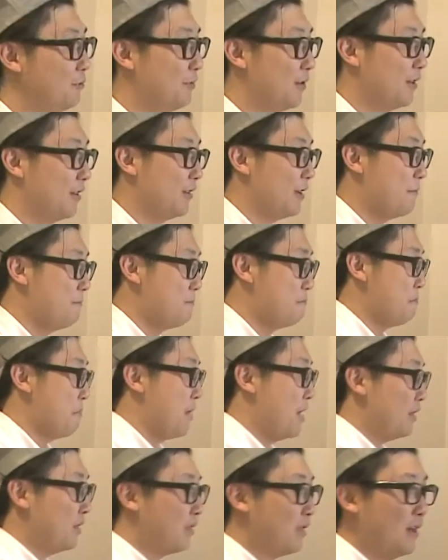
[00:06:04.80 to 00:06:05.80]
いうわけで
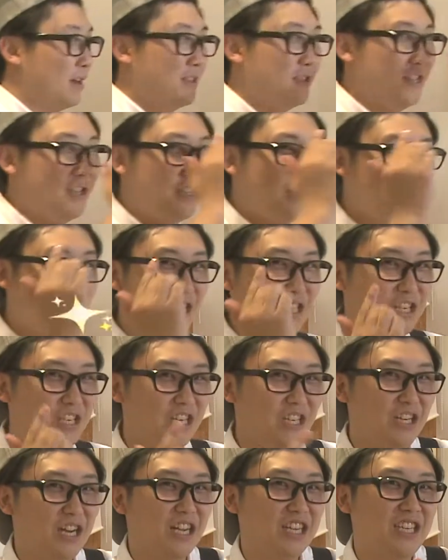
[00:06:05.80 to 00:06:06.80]
まさに
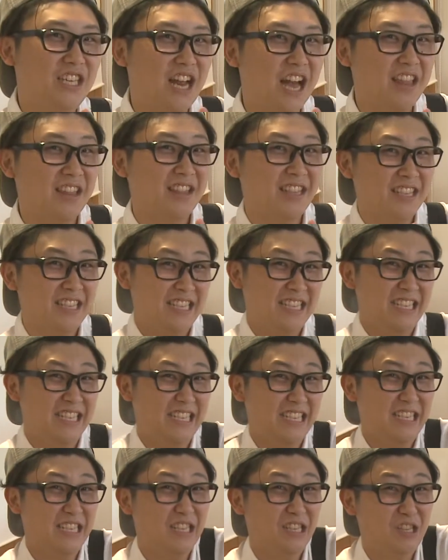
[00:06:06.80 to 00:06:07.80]
キラキラ
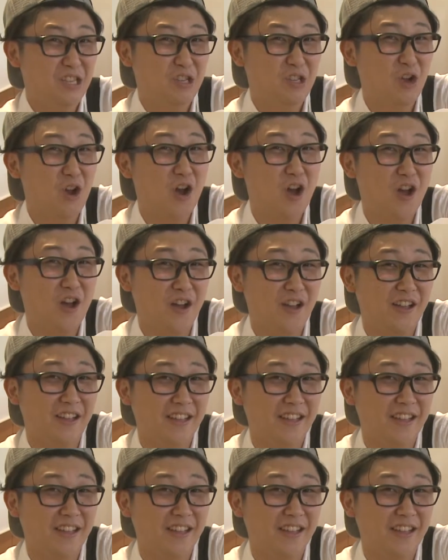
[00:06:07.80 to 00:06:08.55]
ドン